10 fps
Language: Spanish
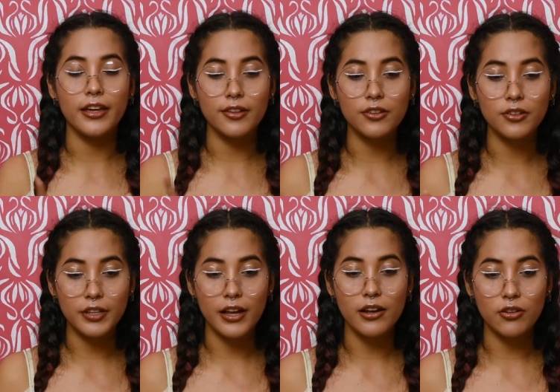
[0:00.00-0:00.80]
En este
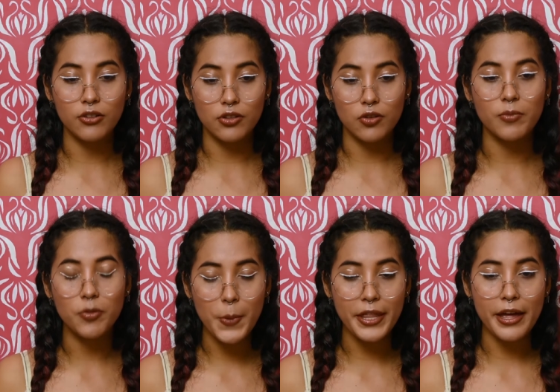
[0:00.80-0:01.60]
hotel donde yo me
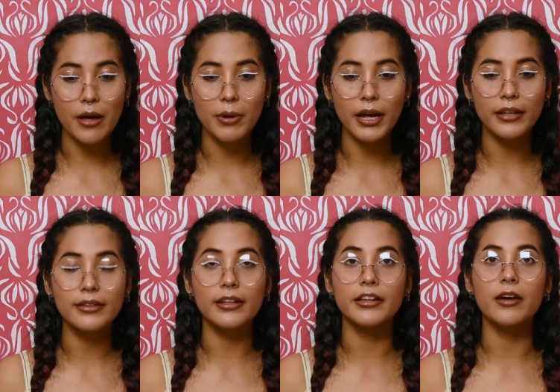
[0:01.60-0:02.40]
hospedaba
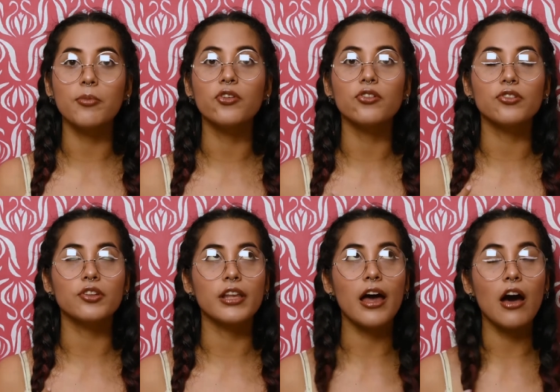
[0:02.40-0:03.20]

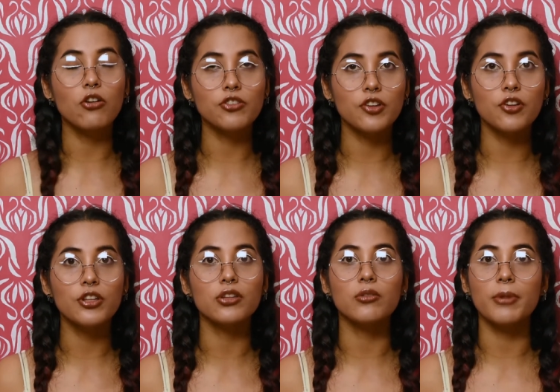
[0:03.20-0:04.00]
teníamos la
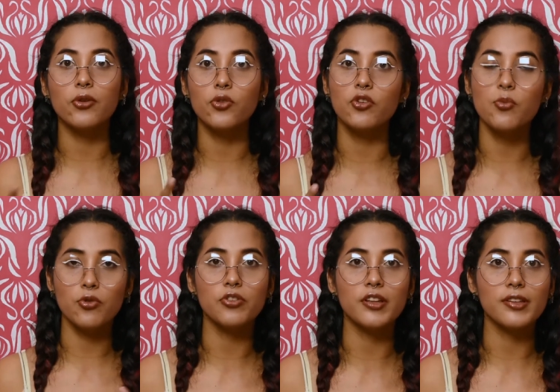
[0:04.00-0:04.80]
opción de tomar unos
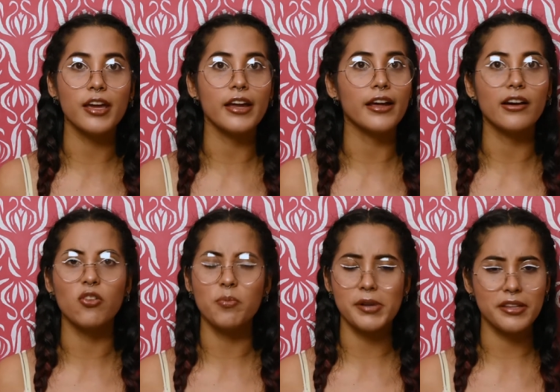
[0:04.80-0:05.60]
buses que eran
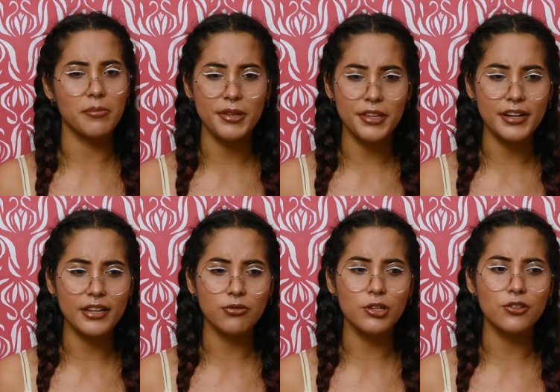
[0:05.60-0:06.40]
completamente
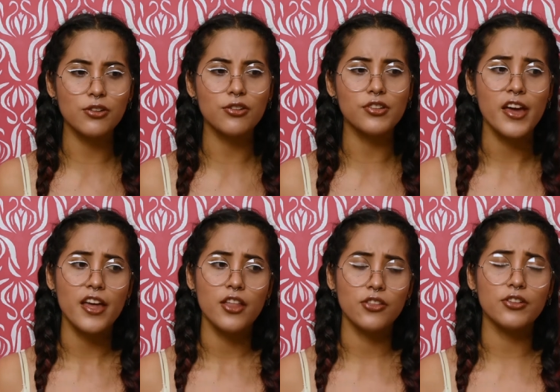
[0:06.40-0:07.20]
gratuitos,
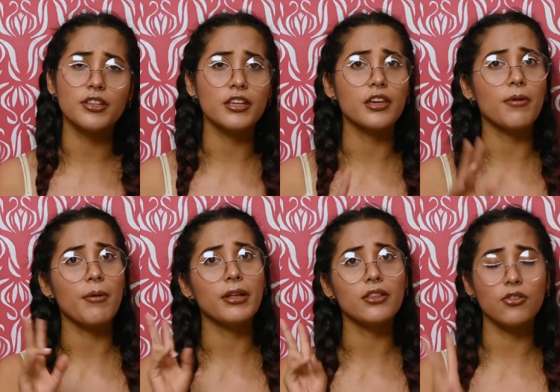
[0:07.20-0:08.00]
donde te
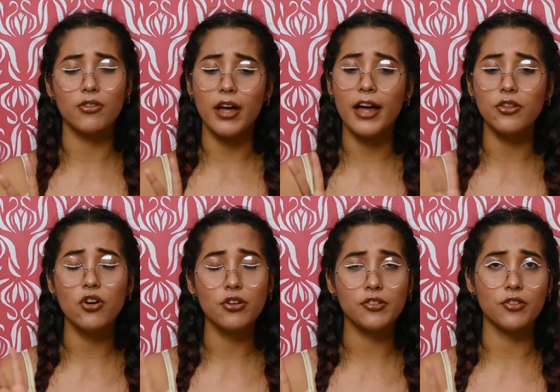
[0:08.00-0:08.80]
llevaban a
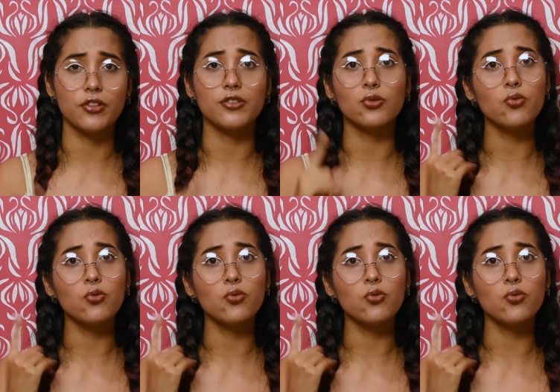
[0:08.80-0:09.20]
dos opciones.